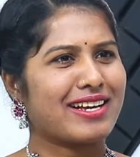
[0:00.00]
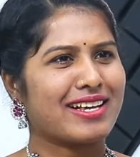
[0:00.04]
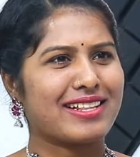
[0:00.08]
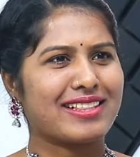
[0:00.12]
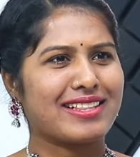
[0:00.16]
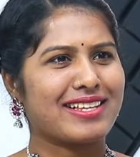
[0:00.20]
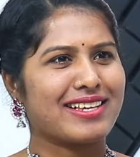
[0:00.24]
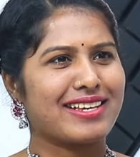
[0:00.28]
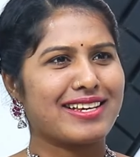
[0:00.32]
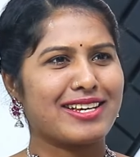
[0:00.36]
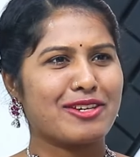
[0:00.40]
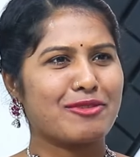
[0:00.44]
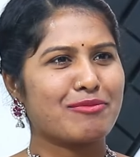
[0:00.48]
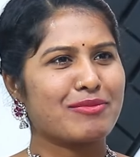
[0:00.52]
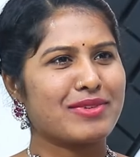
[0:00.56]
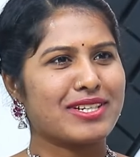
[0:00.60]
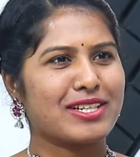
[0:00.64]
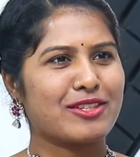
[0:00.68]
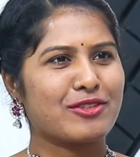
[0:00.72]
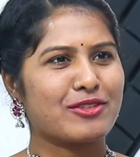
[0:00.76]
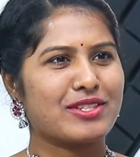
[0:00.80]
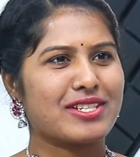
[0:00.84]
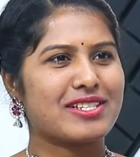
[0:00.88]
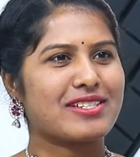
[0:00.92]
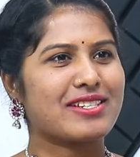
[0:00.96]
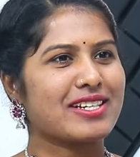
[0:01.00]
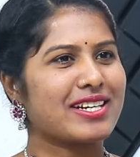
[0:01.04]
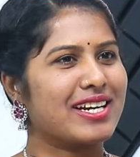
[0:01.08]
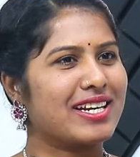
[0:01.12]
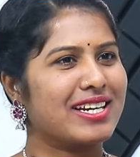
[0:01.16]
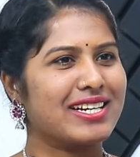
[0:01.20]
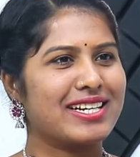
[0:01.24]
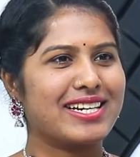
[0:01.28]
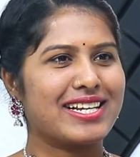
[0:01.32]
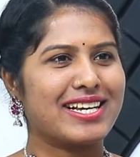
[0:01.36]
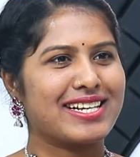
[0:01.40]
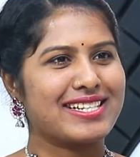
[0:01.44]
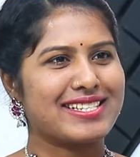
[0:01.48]
అంత ఏం లేదు జస్ట్
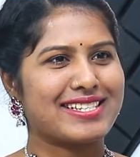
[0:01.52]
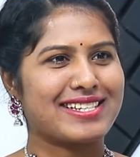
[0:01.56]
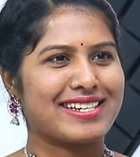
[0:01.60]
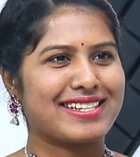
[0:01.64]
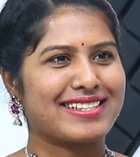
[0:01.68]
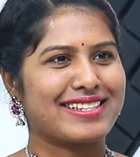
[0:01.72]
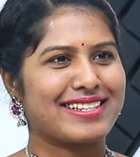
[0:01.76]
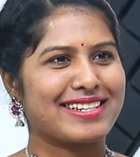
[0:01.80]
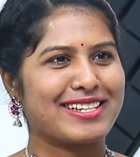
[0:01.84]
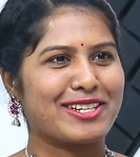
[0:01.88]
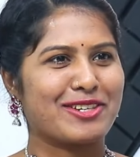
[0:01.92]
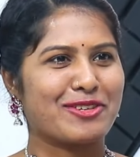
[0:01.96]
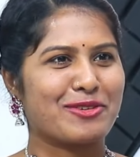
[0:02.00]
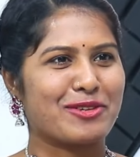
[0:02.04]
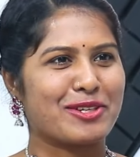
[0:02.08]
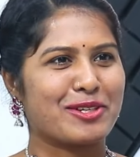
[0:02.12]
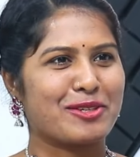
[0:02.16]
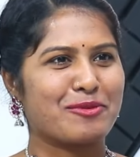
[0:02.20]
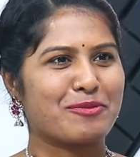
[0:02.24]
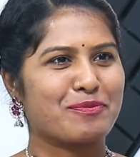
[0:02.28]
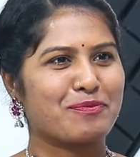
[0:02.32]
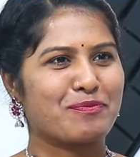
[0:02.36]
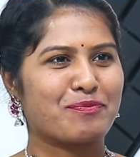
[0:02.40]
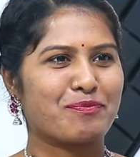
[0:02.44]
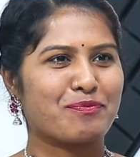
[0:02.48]
గల్లీ డాన్సర్ అంత నేను కూడా